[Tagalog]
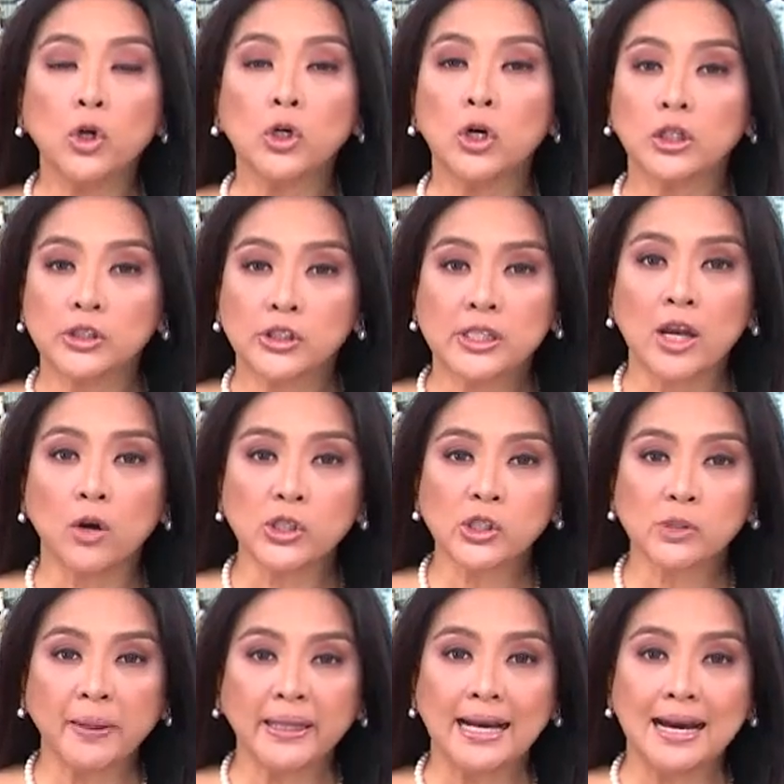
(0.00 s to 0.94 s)
Nasunod sa
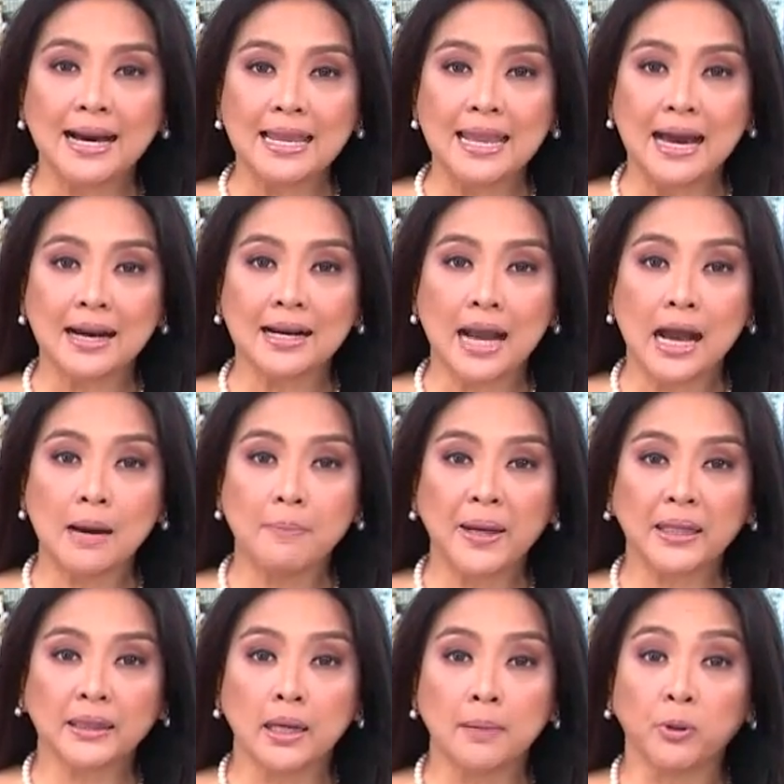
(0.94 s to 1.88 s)
ospital ang
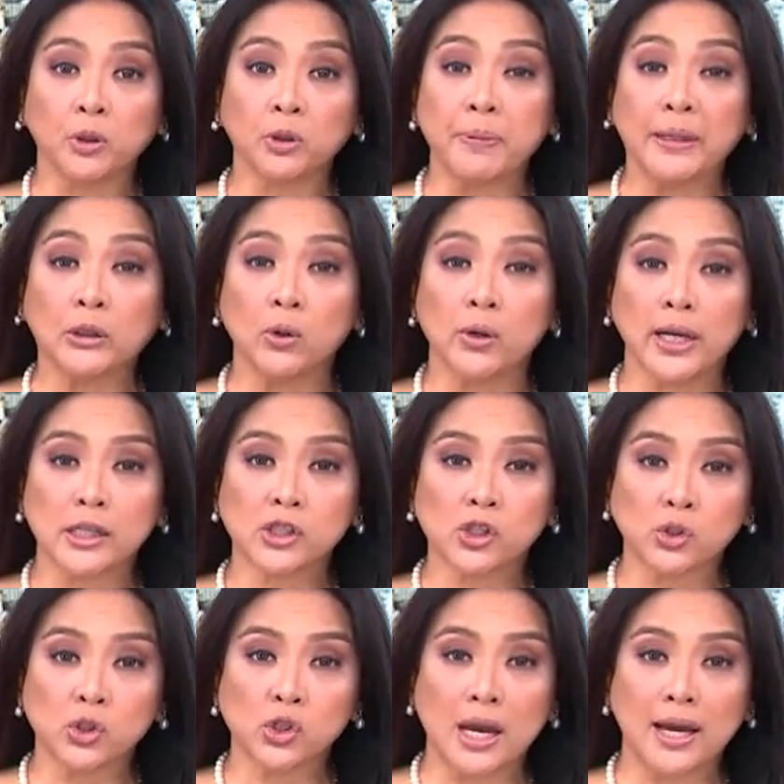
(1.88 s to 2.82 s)
47
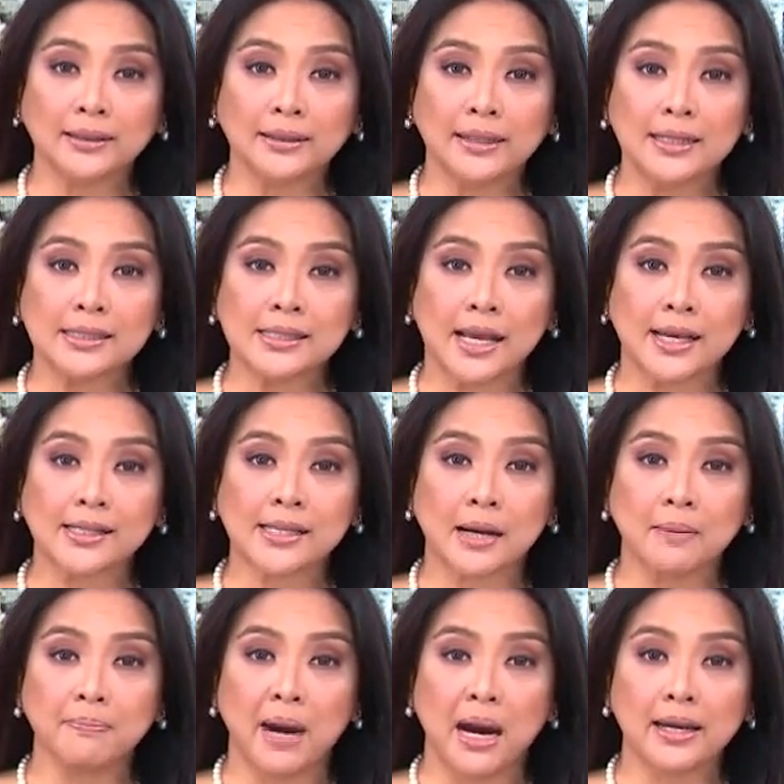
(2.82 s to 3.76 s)
estudyante sa isang
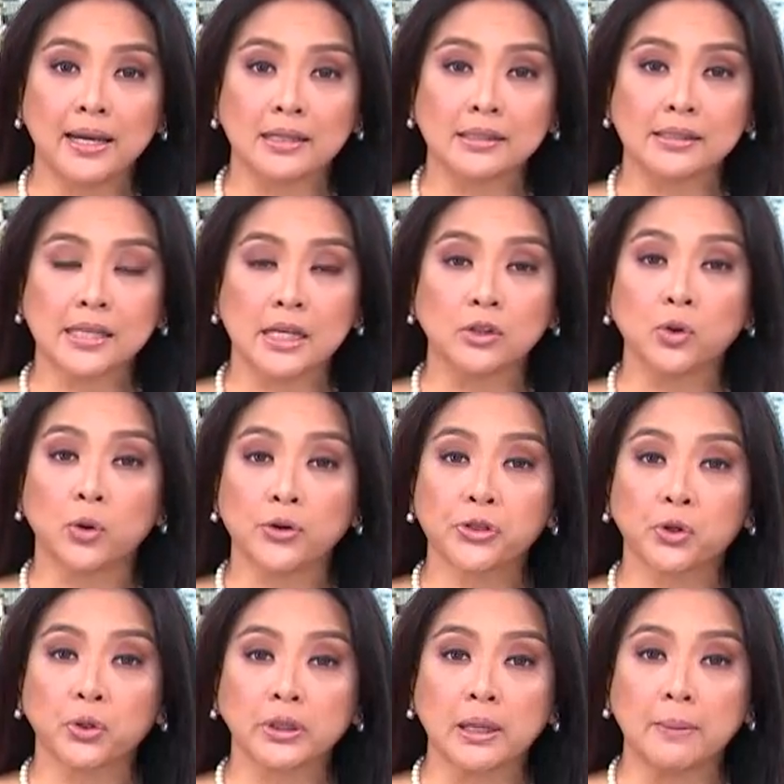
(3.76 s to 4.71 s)
bayan sa North
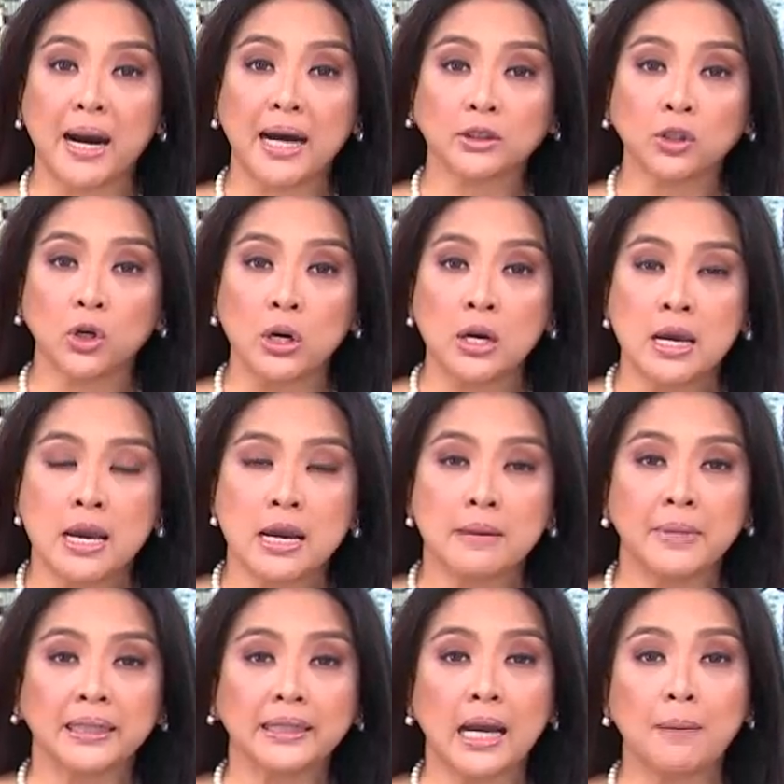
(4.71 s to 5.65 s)
Cotabato
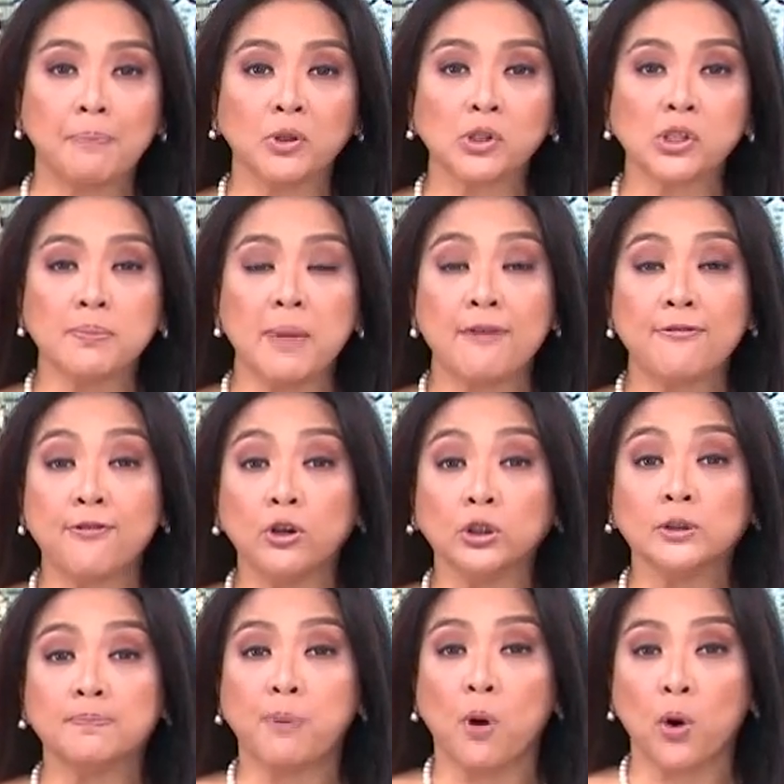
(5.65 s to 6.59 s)
matapos ma-food
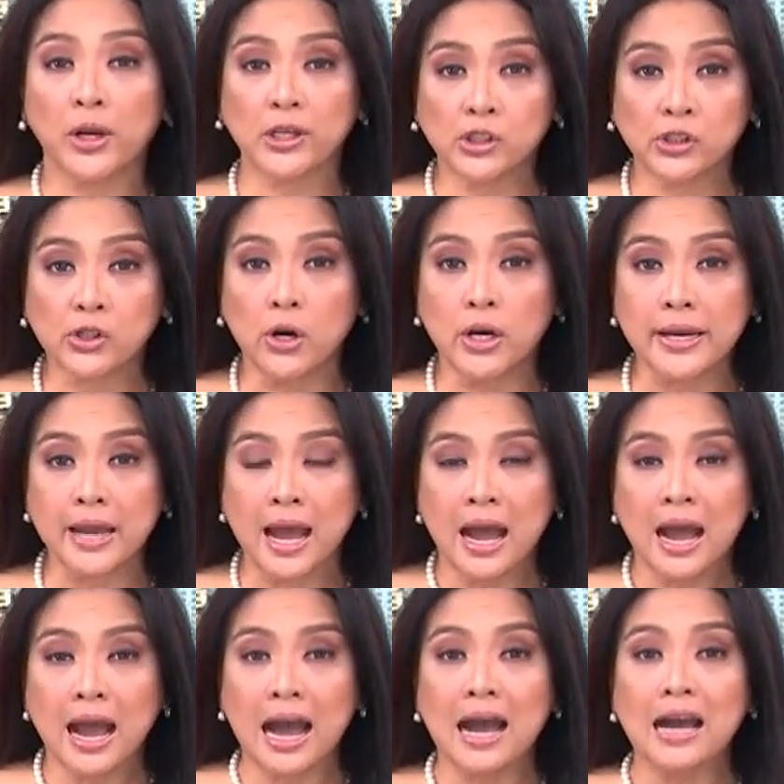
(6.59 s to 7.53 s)
poison.
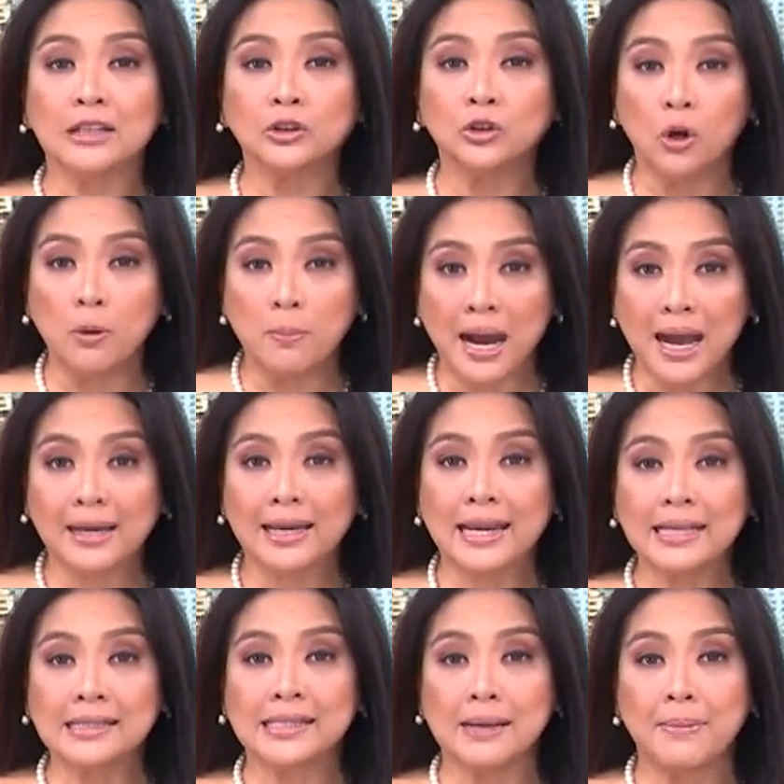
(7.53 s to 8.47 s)
Ang dumali
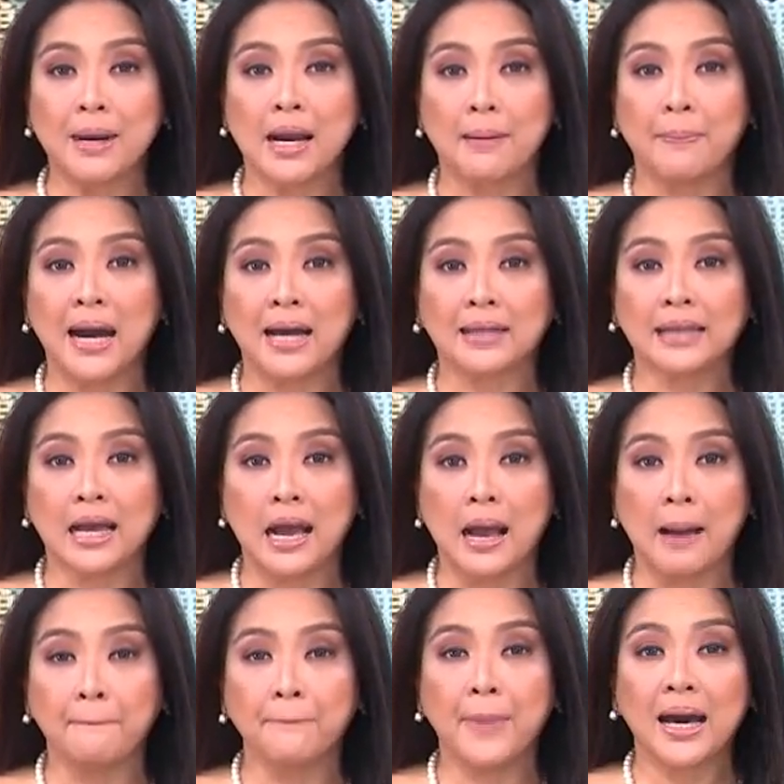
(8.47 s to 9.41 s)
sa mga bata,
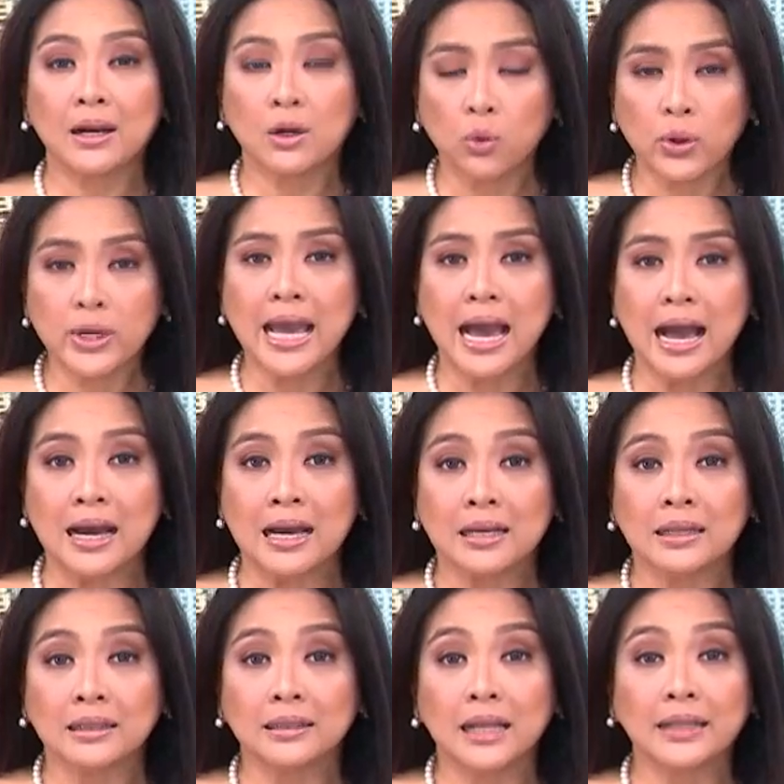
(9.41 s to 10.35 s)
maruya
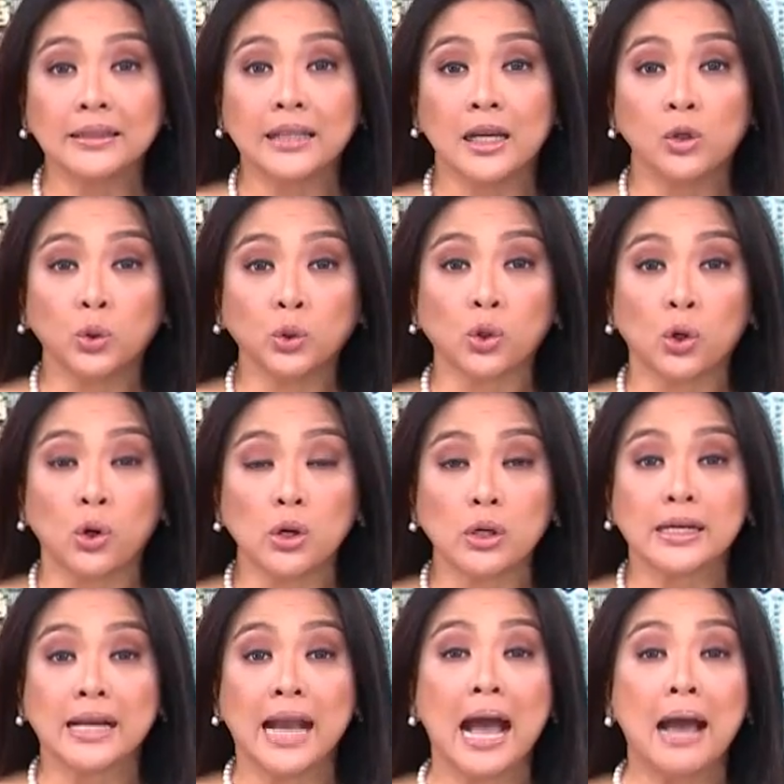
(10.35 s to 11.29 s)
na naluto
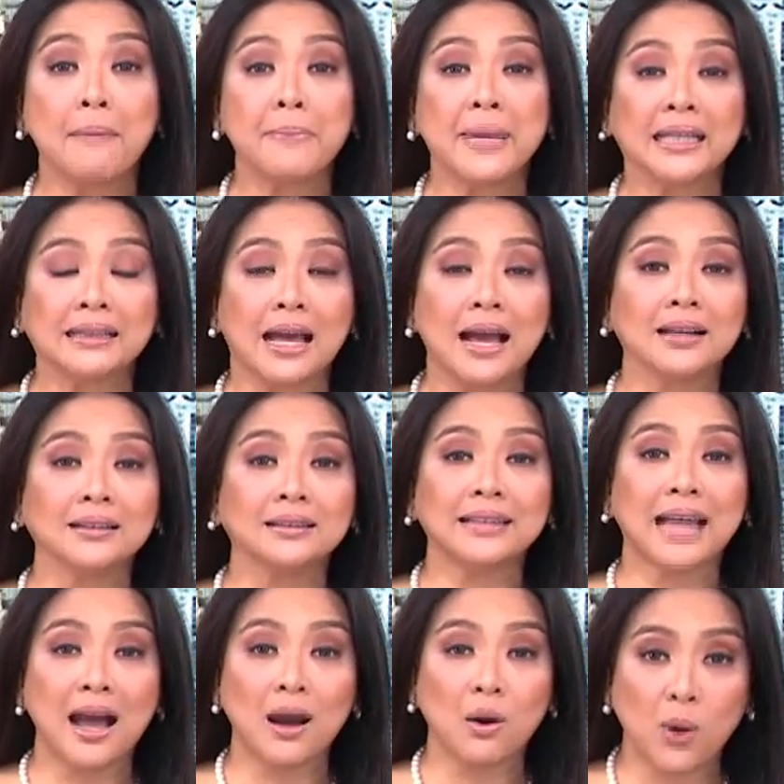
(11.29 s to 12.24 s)
gamit ang
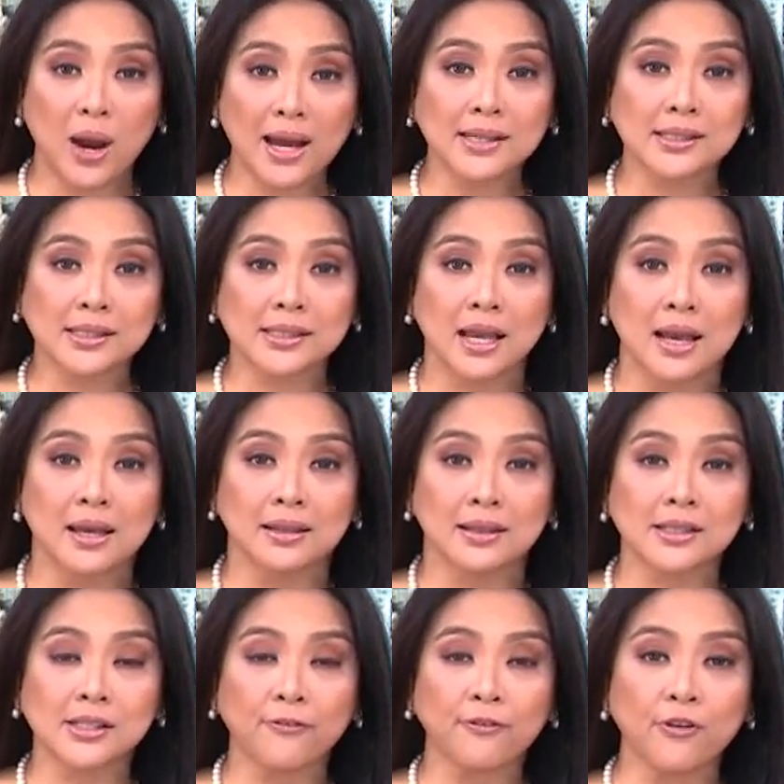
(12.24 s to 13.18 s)
tawas.
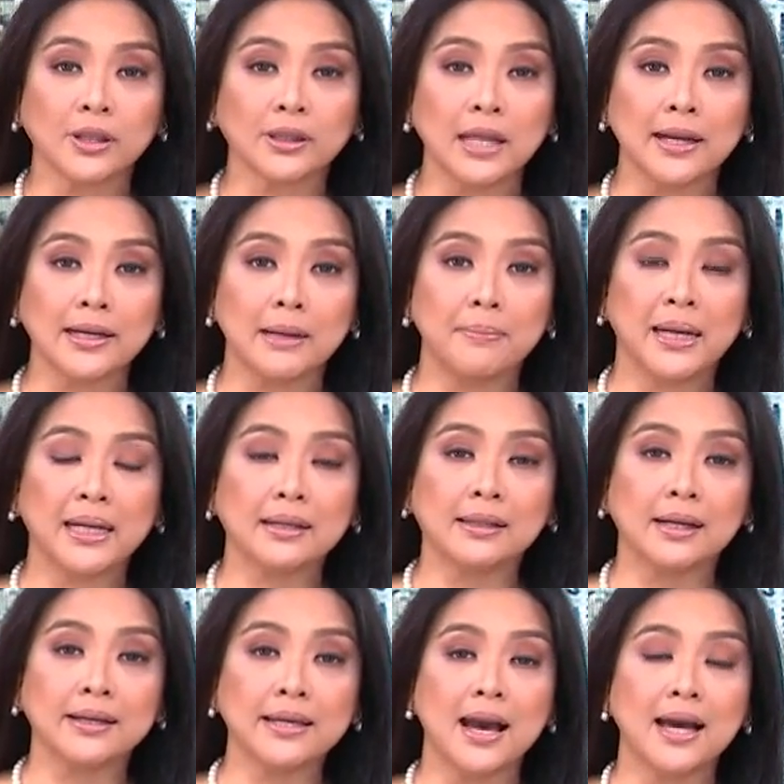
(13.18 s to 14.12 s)
Nasa frontline ng balitang
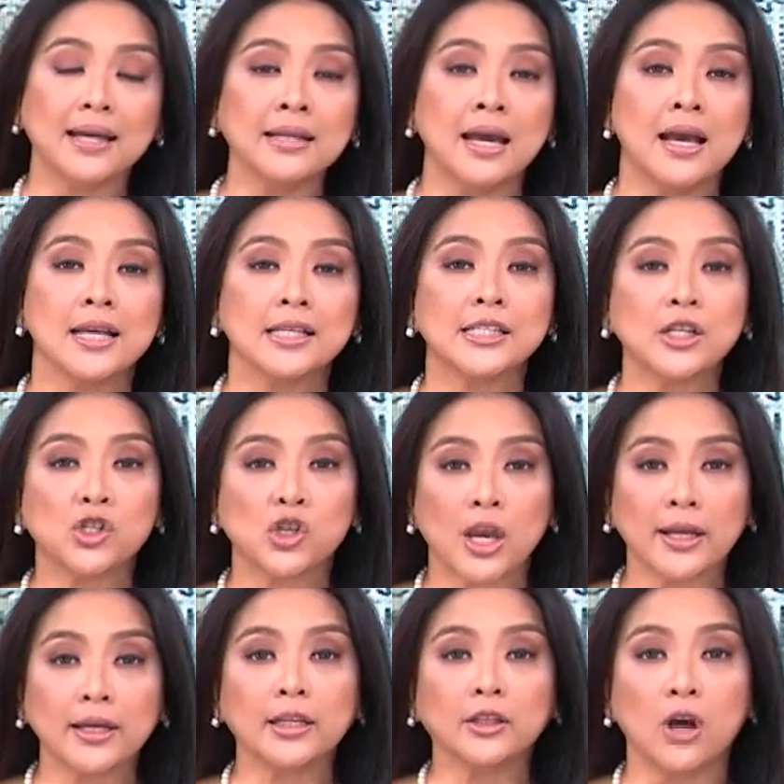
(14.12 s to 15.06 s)
yan, si
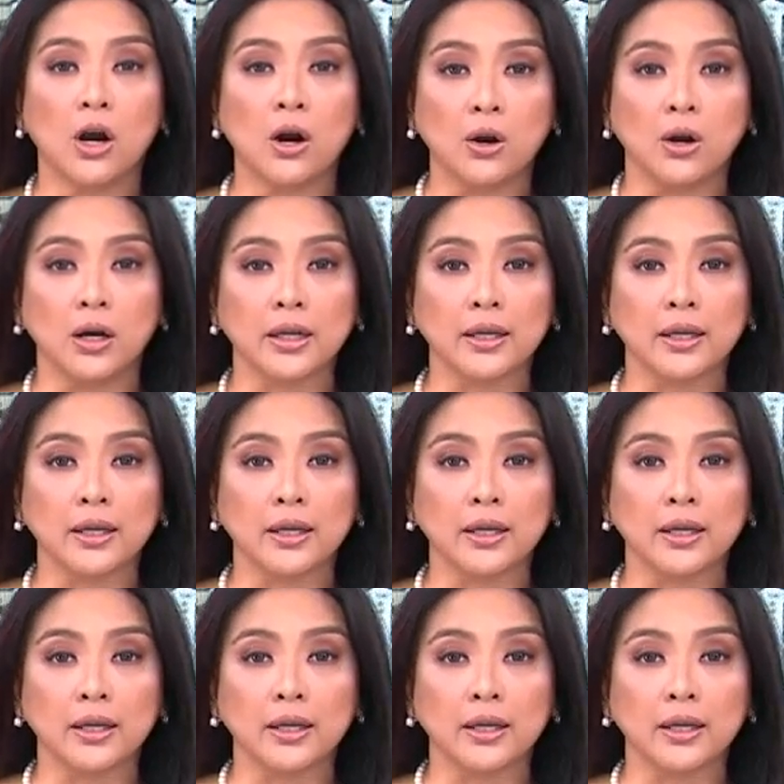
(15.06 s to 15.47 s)
Jenny Dongon.